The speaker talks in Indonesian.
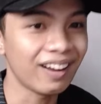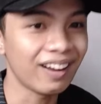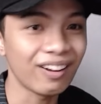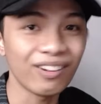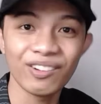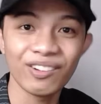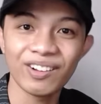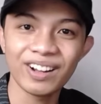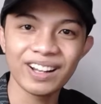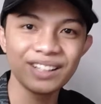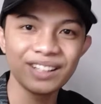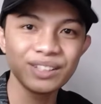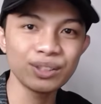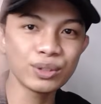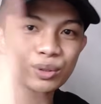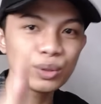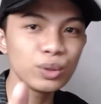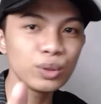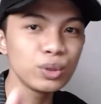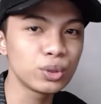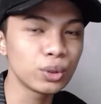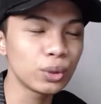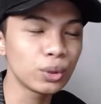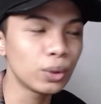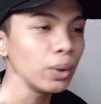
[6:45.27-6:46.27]
Nah, kalau kalian
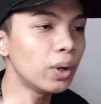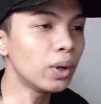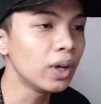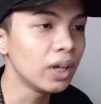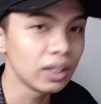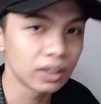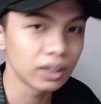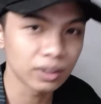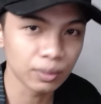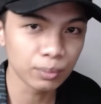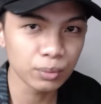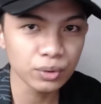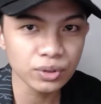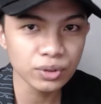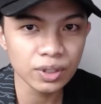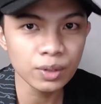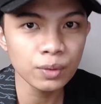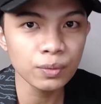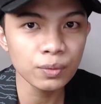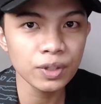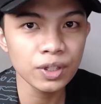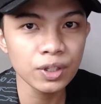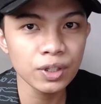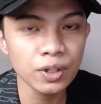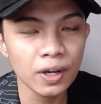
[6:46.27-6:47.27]
setuju,
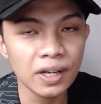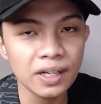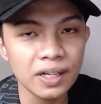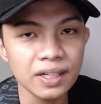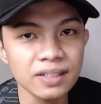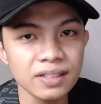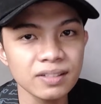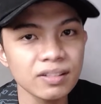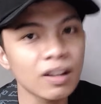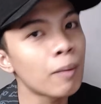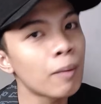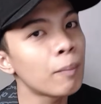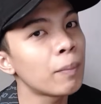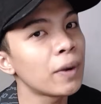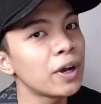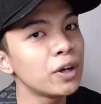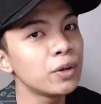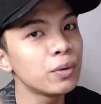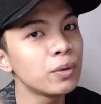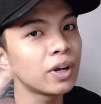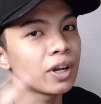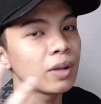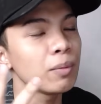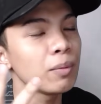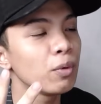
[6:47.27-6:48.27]
tembusin video ini sampai
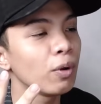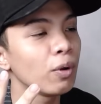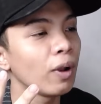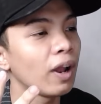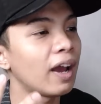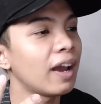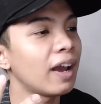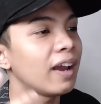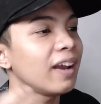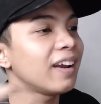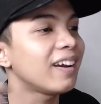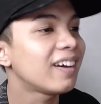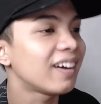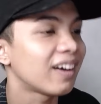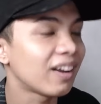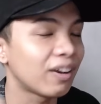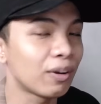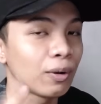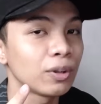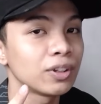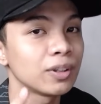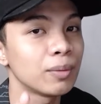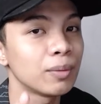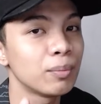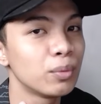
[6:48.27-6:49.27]
2000 like.
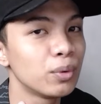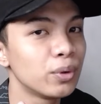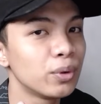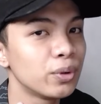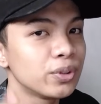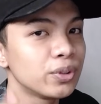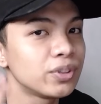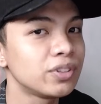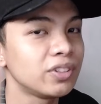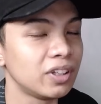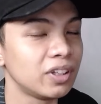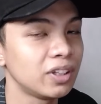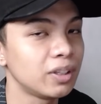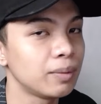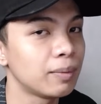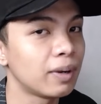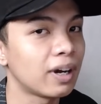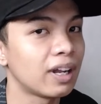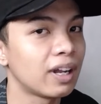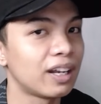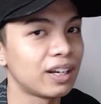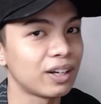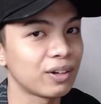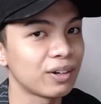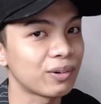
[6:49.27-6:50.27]
Kalau tembus nanti
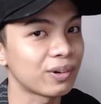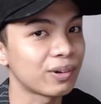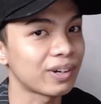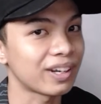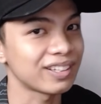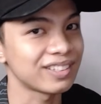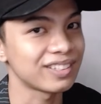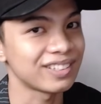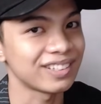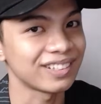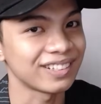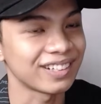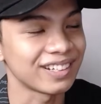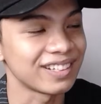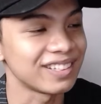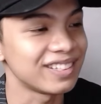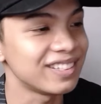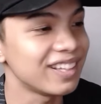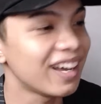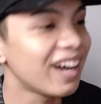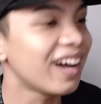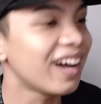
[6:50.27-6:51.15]
bakalan aku reaction guys